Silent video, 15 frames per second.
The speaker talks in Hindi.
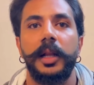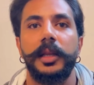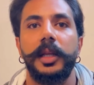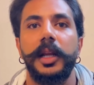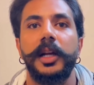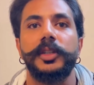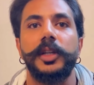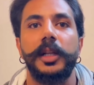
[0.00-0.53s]

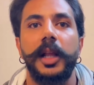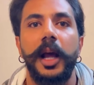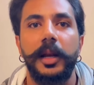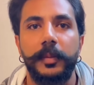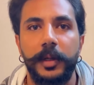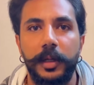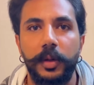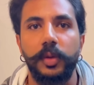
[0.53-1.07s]
तेरा शैतान
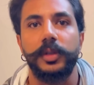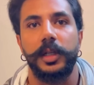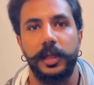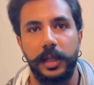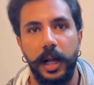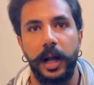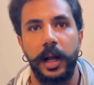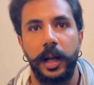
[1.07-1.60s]
भी नहीं रोक
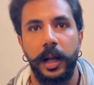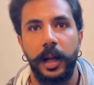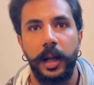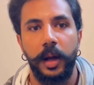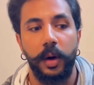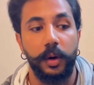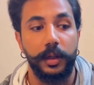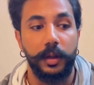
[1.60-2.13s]
सकता
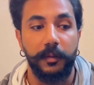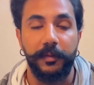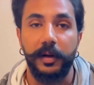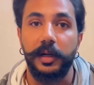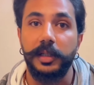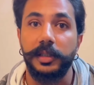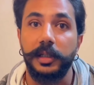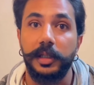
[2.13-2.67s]
और ये तो
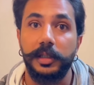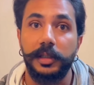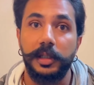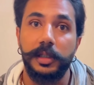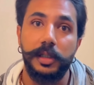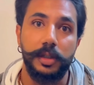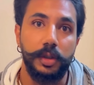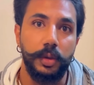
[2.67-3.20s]
फिटनेस इंडस्ट्री
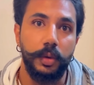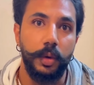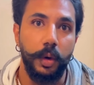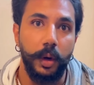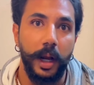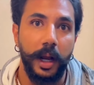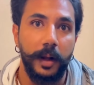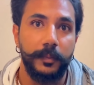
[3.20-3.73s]
से शुरू हो
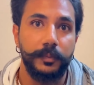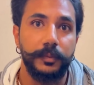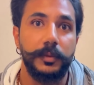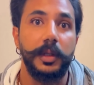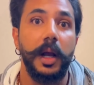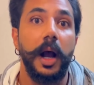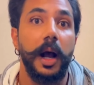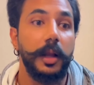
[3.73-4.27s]
रहा
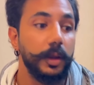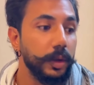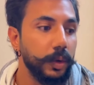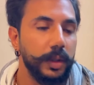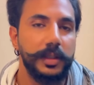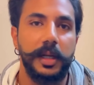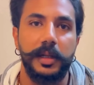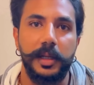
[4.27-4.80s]
है
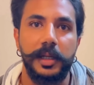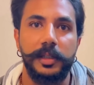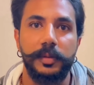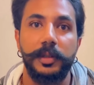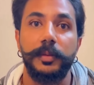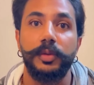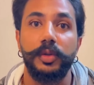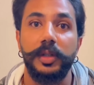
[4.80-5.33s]
2023 में
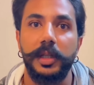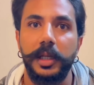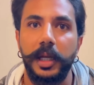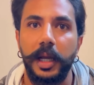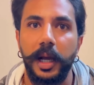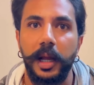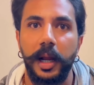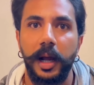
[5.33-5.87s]
जब तुझे
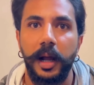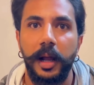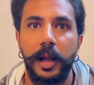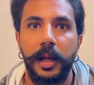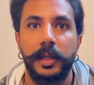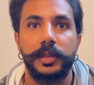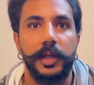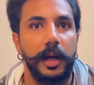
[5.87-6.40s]
दिखेगा ना
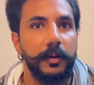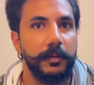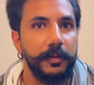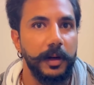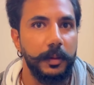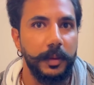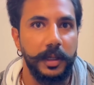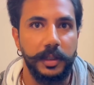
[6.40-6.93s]
चाहे वो
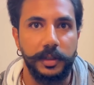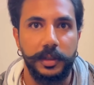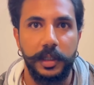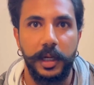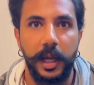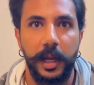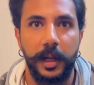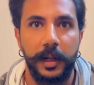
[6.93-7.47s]
फिल्म इंडस्ट्री
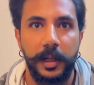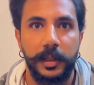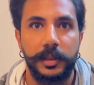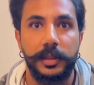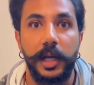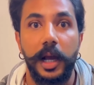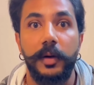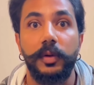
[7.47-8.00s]
है
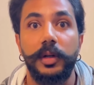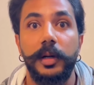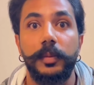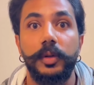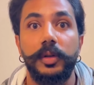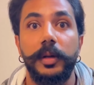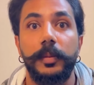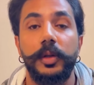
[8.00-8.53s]
चाहे वो
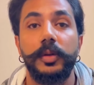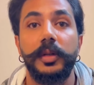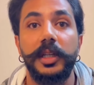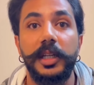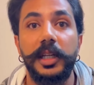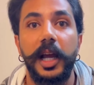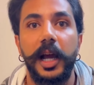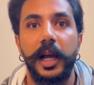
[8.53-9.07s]
डब्ल्यू डब्ल्यू ई
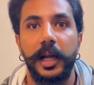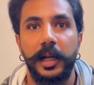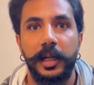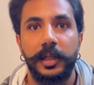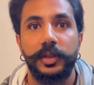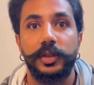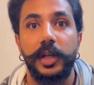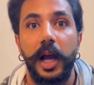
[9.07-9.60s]
है
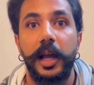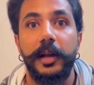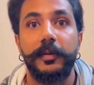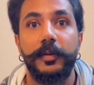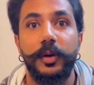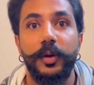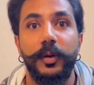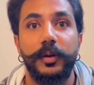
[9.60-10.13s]
चाहे
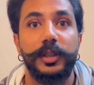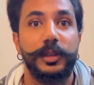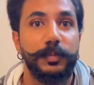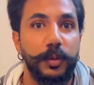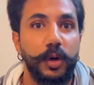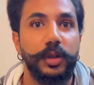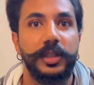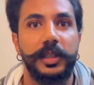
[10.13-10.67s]
वो
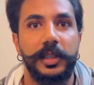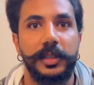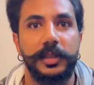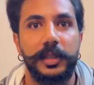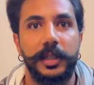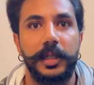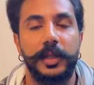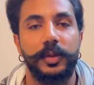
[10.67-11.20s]
स्पोर्ट्स
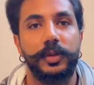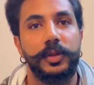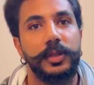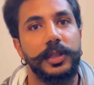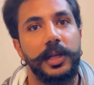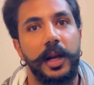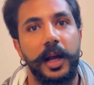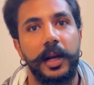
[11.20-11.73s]
इंडस्ट्री है उसको
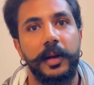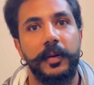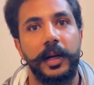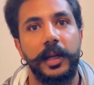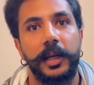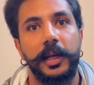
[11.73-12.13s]
चलाने वाले